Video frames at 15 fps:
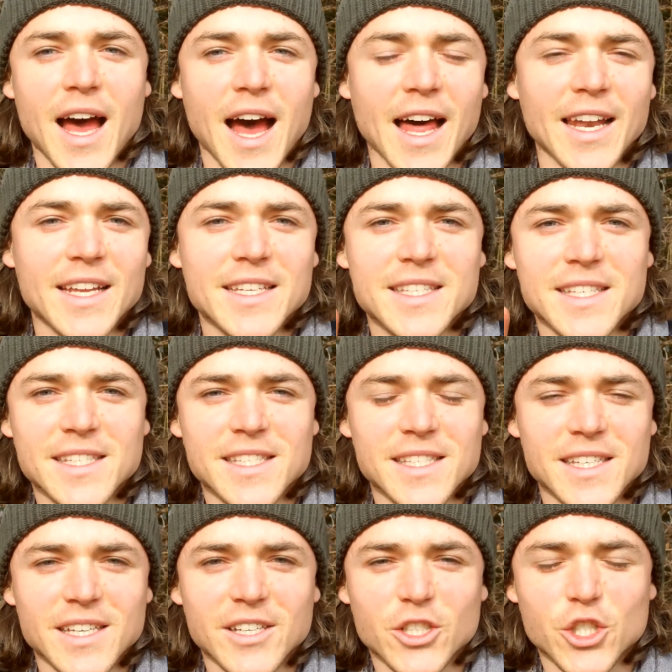Alles ist
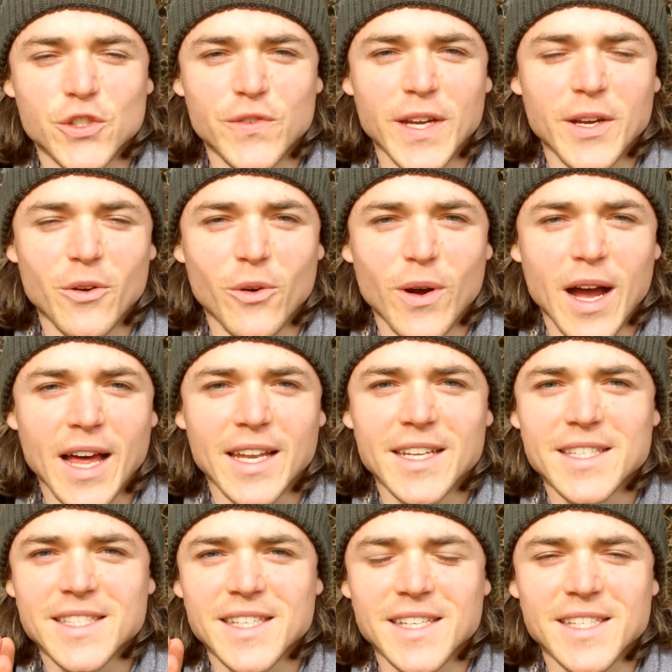Schwingung,
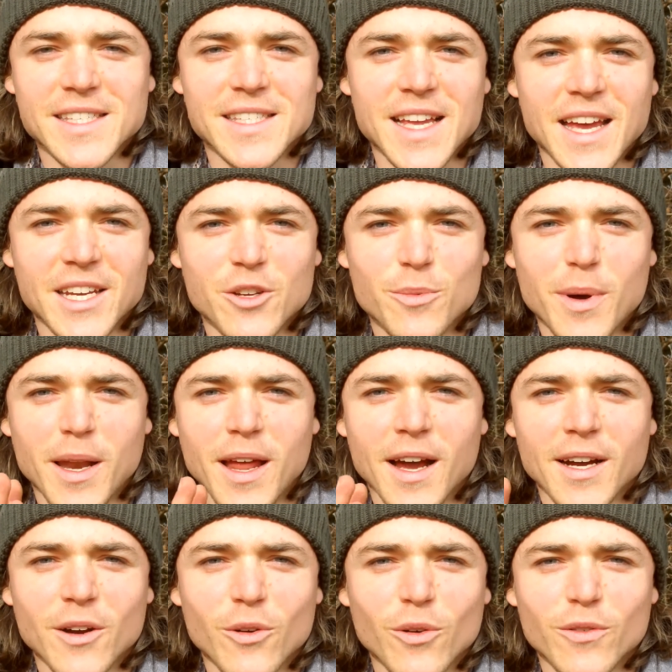alles ist eine
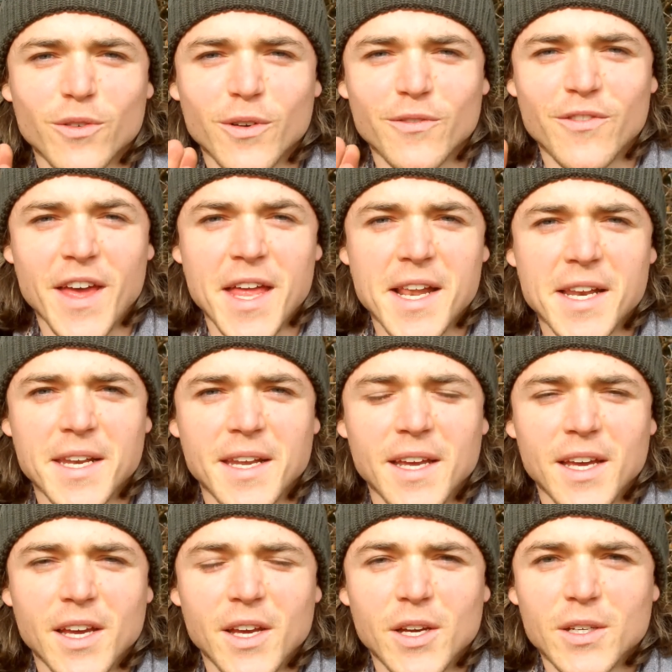Überlagerung von Wellen.
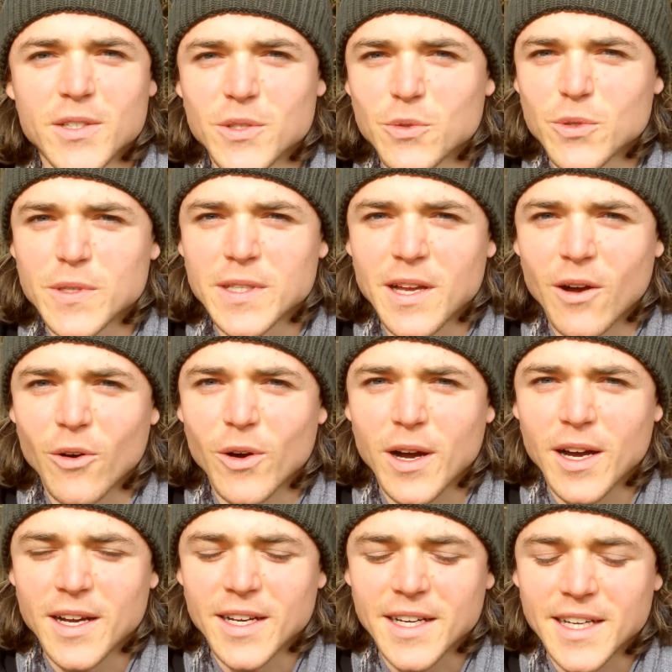So sind auch
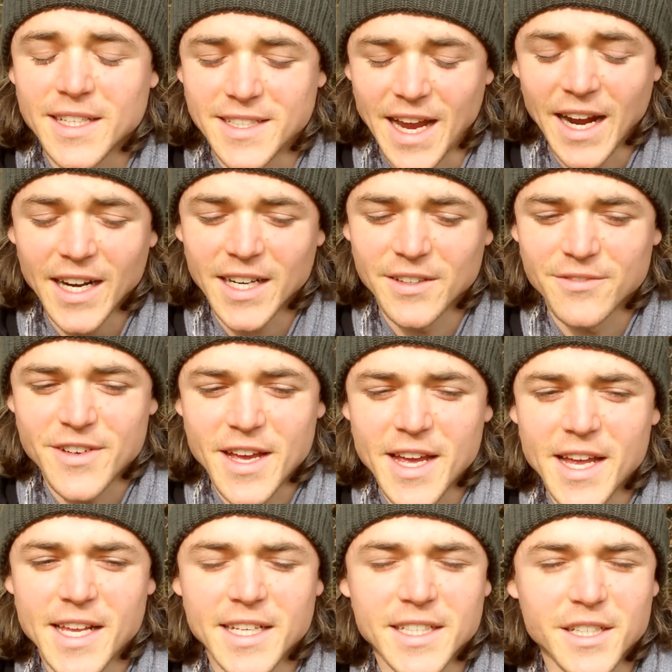
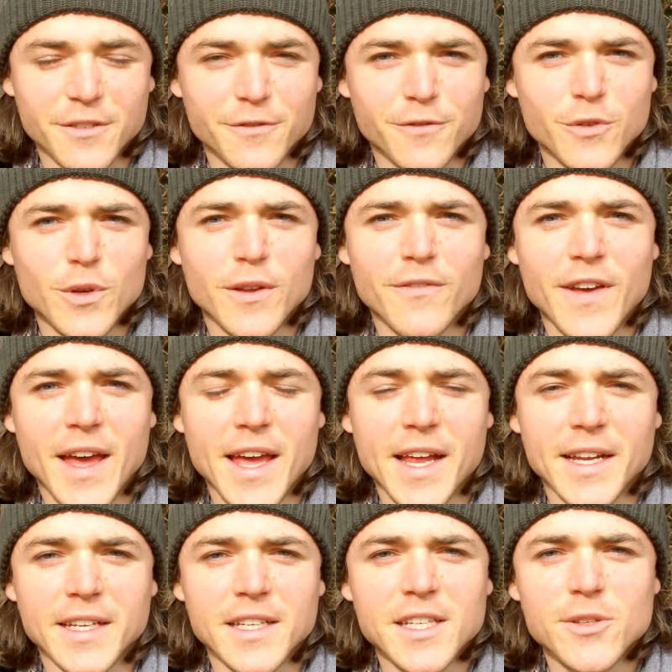Gedankenwellen,
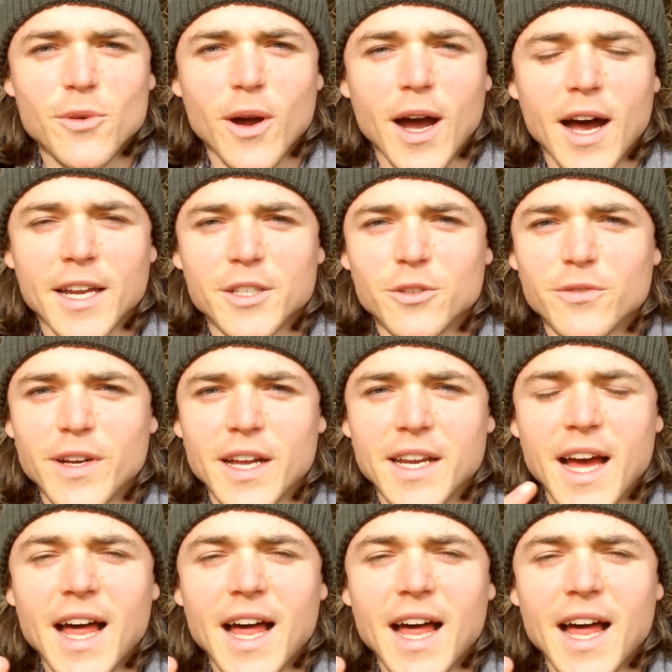Gefühlewellen, nicht nur Radiowellen,